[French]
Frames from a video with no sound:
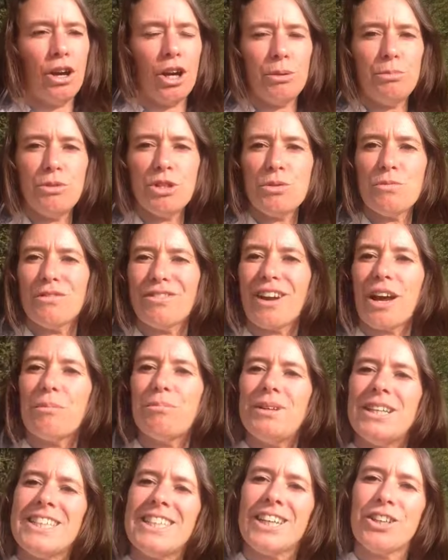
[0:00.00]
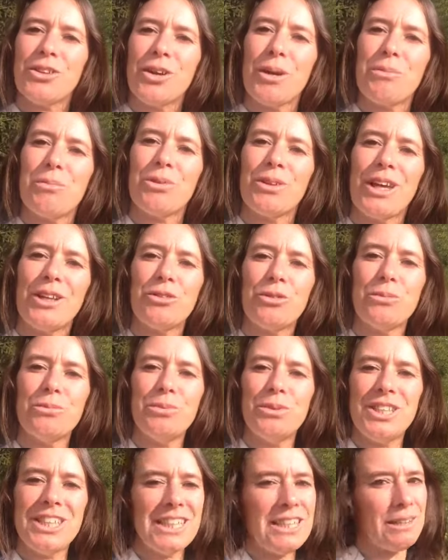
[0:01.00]
et puis, je me ferai un plaisir de répondre à ton
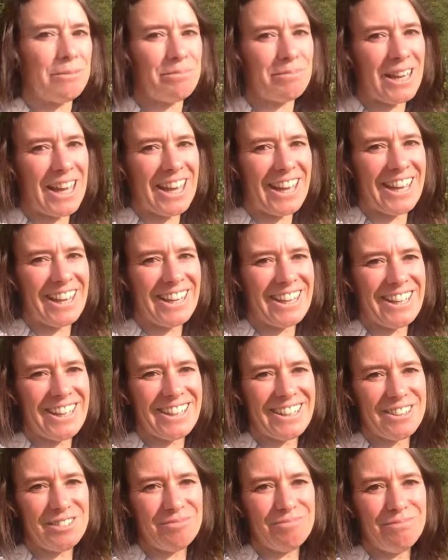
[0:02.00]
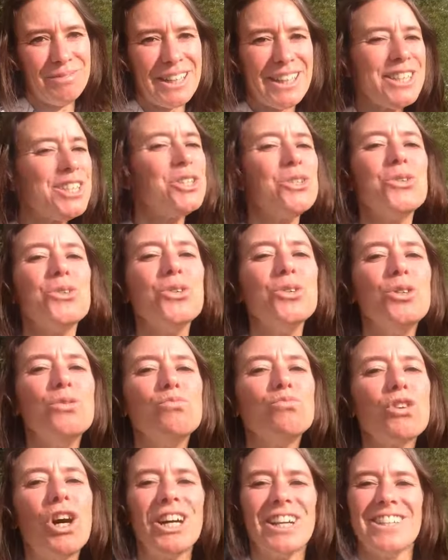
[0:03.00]
petit mail. Bisous
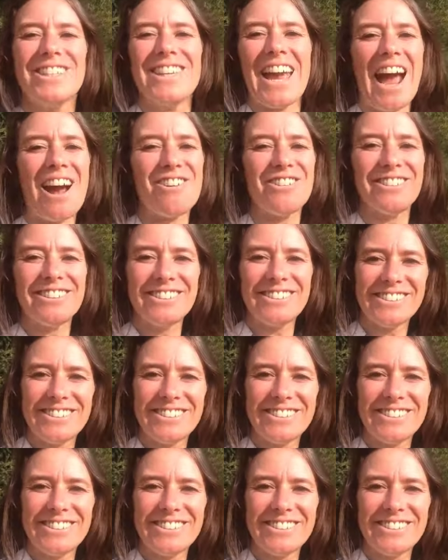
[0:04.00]
Ciao